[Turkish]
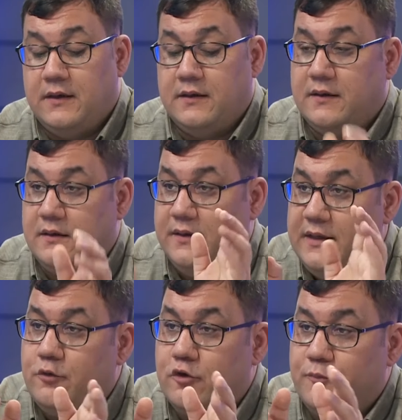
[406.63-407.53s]
Ee,
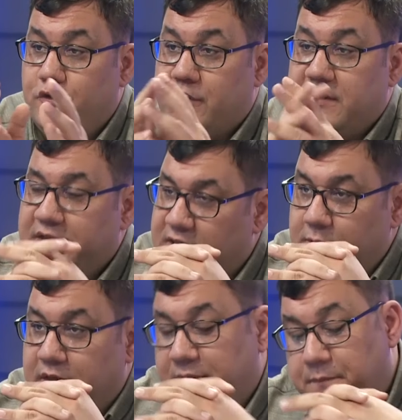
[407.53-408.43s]
ilk grup diyor ki iklimi
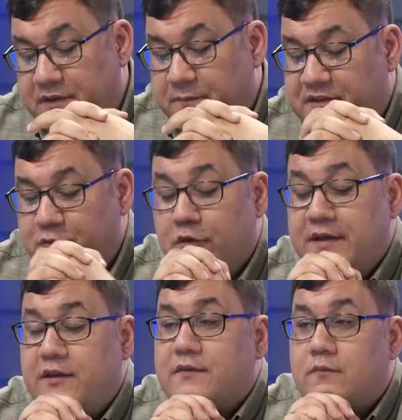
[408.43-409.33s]
evet bir biz
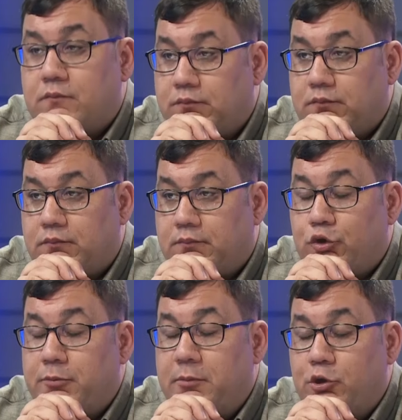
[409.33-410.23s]
güvenlik
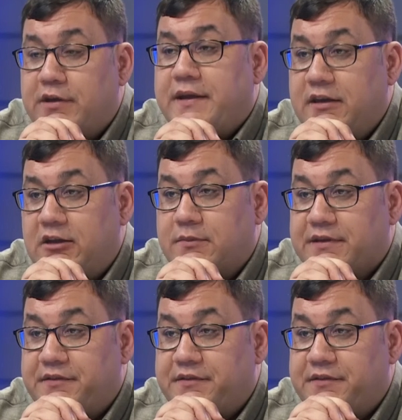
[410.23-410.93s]
problem olarak ele almalıyız.